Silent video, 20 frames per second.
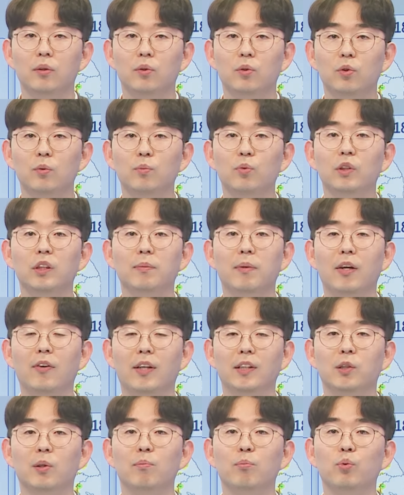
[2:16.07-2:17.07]

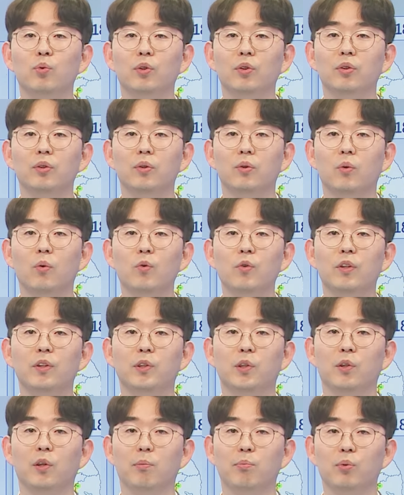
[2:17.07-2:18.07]
중부지방과 전북은 오늘
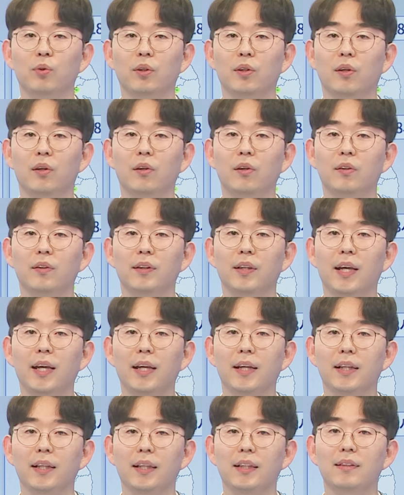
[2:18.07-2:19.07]
저녁부터
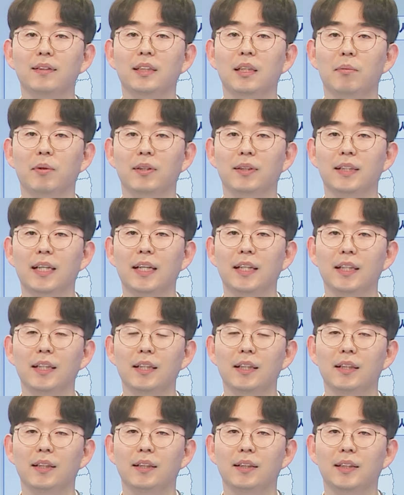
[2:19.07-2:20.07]
내일 이른 새벽
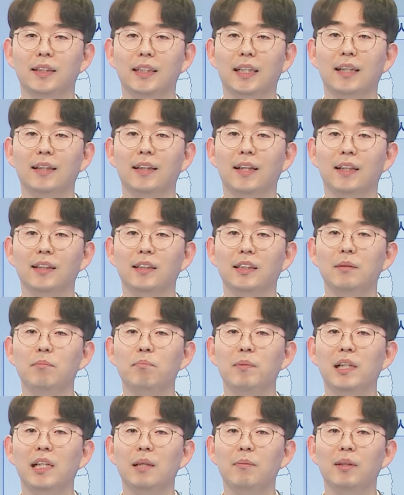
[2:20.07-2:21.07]
사이 시간당 십
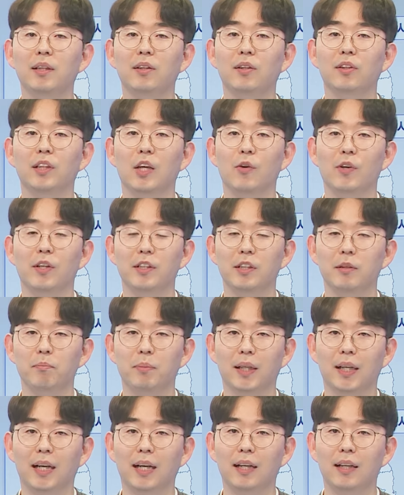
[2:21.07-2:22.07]
밀리미터 내외의
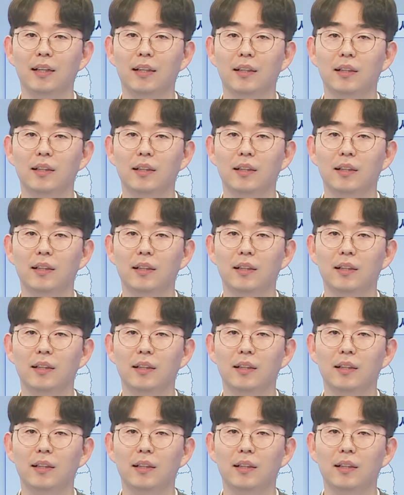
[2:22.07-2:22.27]
비가,